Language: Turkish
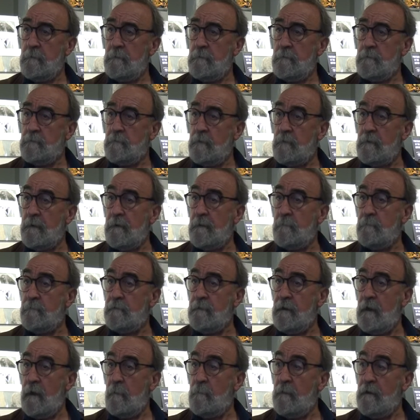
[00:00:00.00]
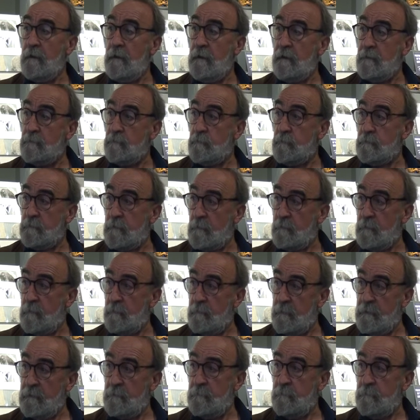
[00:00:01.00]
Sonra bir de Amelie Edgü
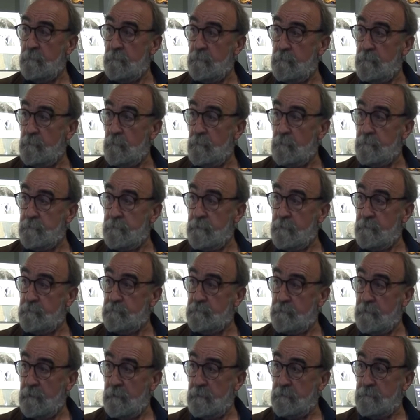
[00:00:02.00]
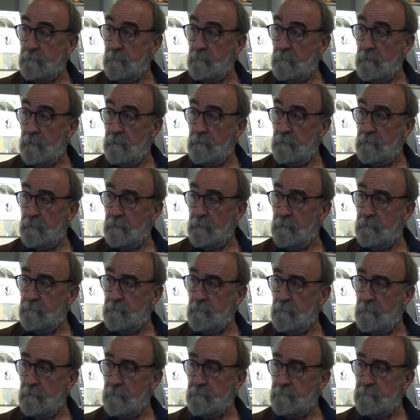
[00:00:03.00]
tabii beni ortaya çıkardı Milli
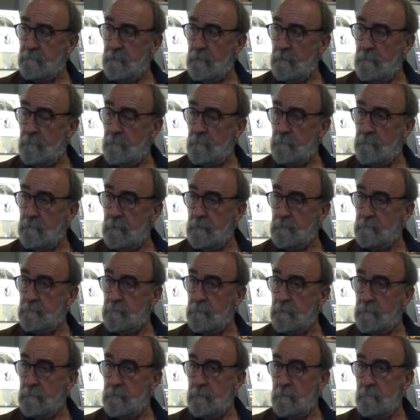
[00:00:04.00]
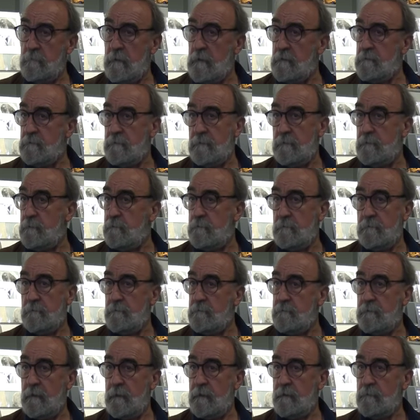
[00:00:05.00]
Resonans'ta. Ondan sonra da ben
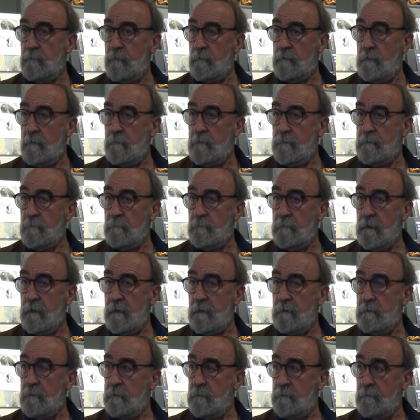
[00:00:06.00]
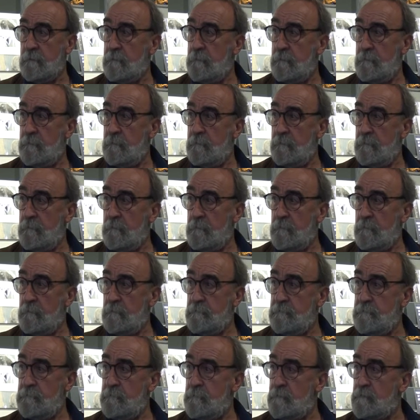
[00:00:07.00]
de geri dönemedim yani.
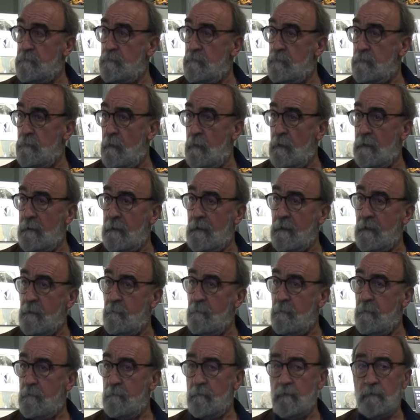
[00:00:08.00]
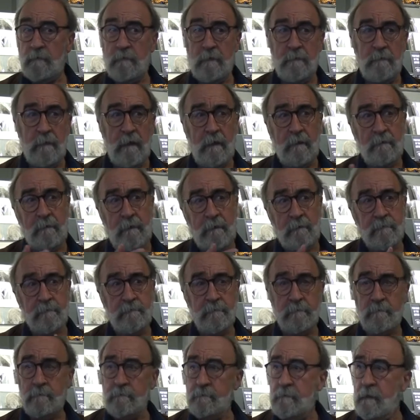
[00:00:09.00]
Şimdi sulu boyalar yapıyorum. Burada daha
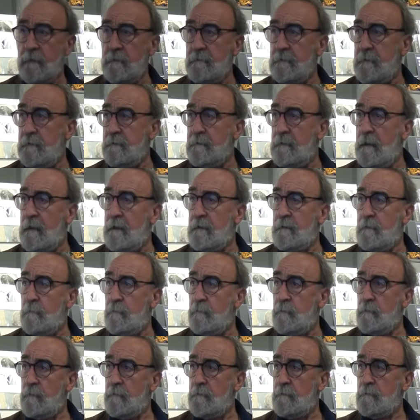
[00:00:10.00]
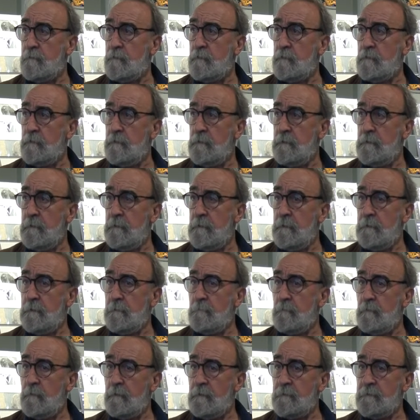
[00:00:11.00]
karışık teknikler yapıyorum. Bu
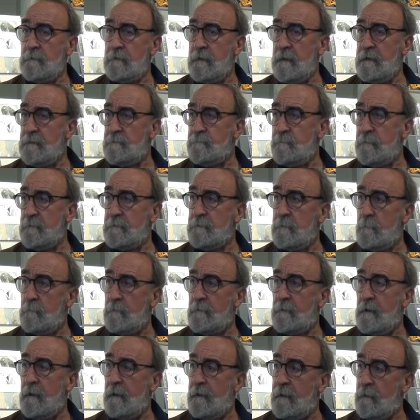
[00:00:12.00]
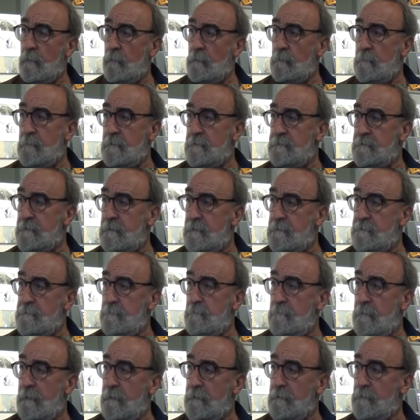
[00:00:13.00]
buradaki espri tabii kare olması
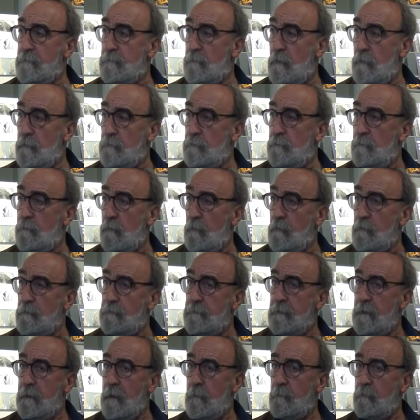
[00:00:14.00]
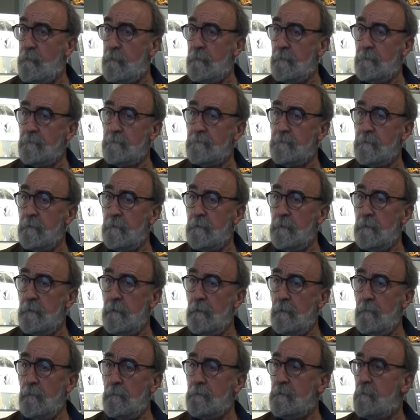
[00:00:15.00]
resimlerin dört boyutta yapıyoruz.
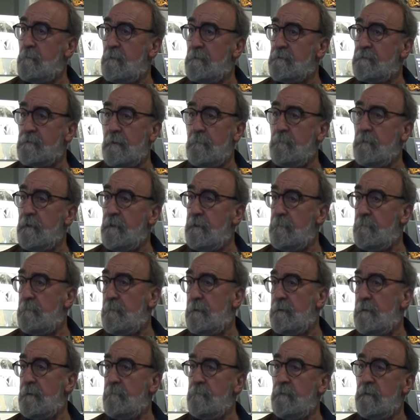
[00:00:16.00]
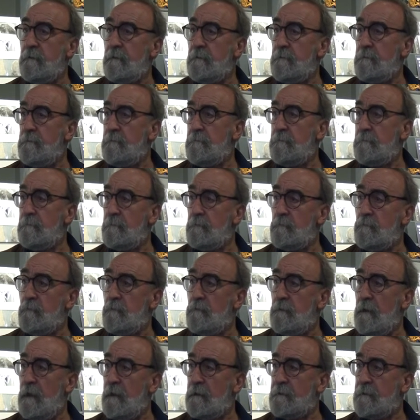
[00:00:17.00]
O da başka bir bana bir
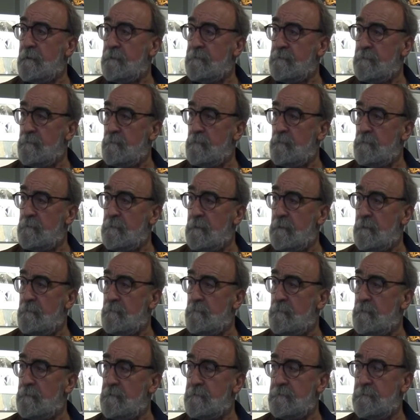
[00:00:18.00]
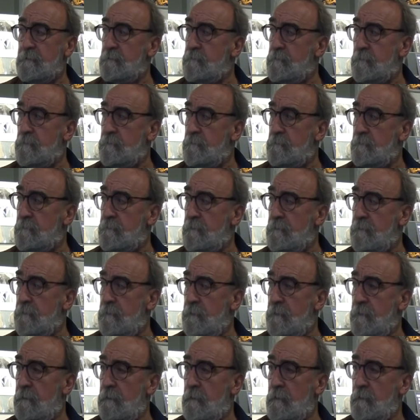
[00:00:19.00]
dünya kattı burada. Burası da çok e,
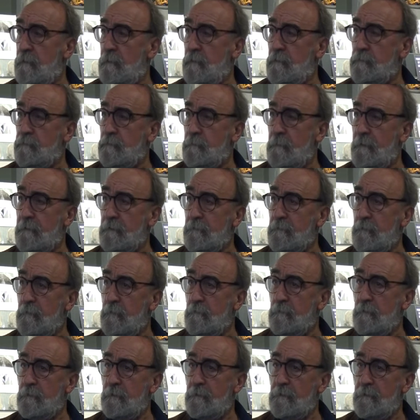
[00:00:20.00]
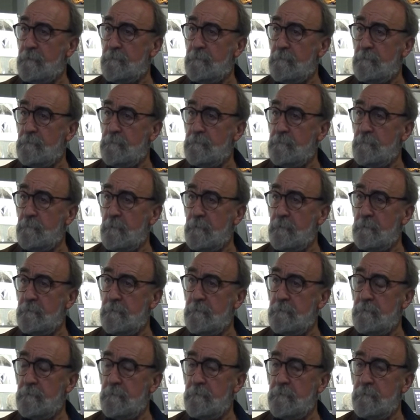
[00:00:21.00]
hoşuma gidiyor böyle çalışmak.
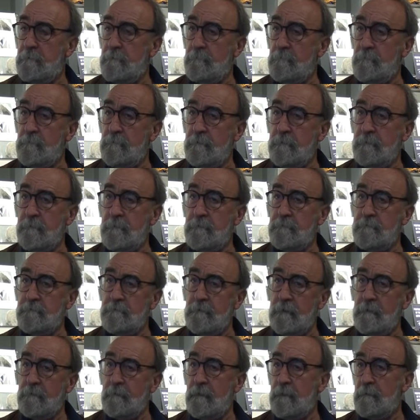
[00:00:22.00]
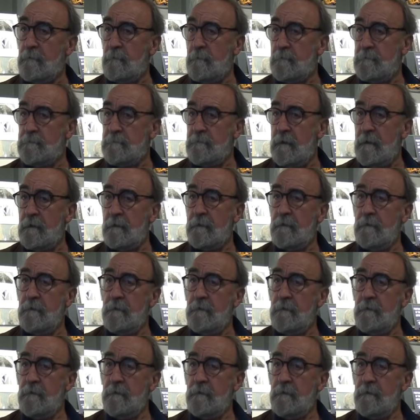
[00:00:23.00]
E, buradaki insanlar, dostlar